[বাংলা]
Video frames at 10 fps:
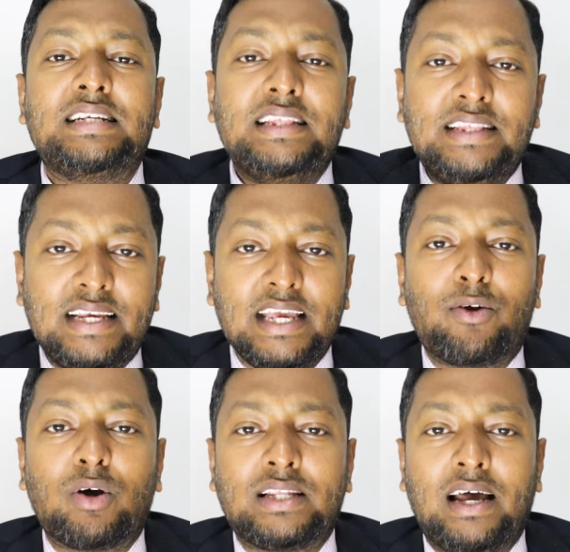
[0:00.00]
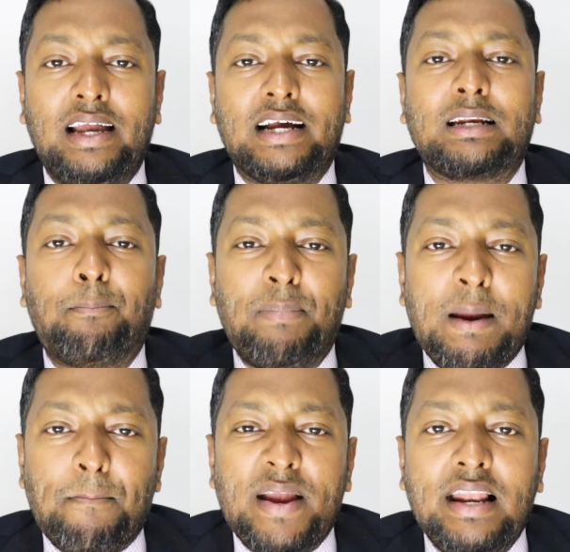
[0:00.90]
সিদ্দিকির কথায় একটা
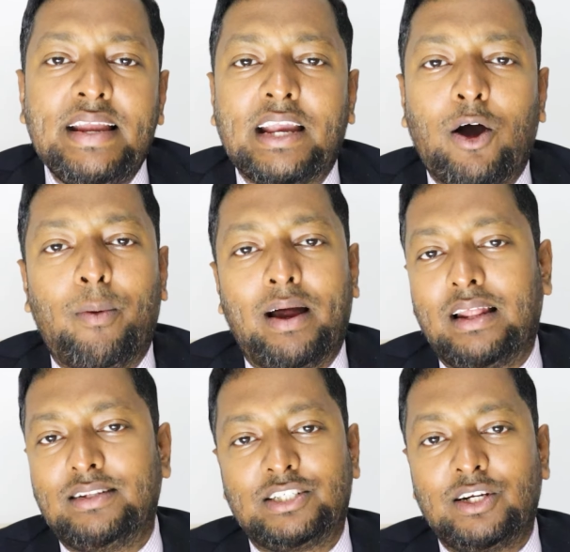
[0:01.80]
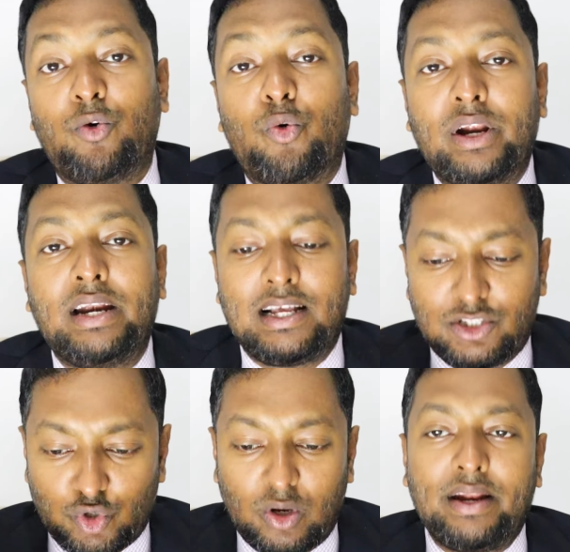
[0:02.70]
পিপিলিকাও বাংলাদেশে ঘোরে না
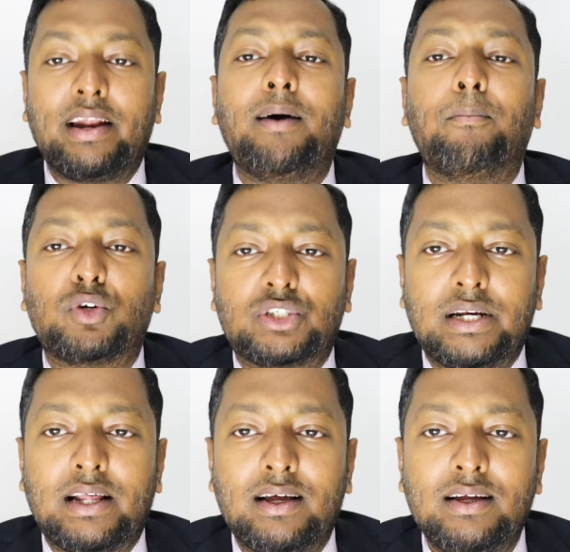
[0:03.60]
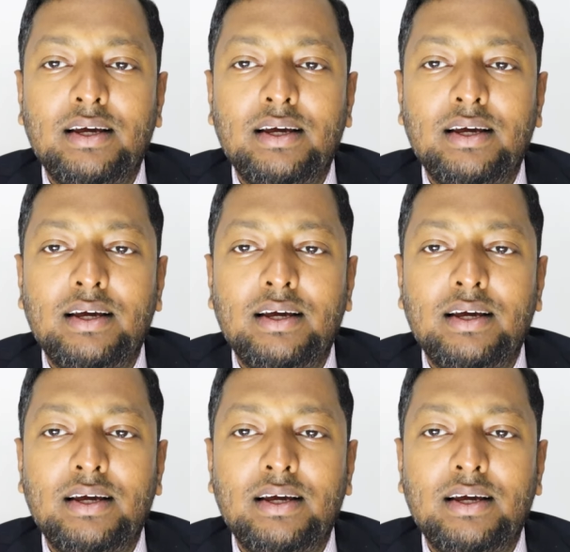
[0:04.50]
চলে না বসে না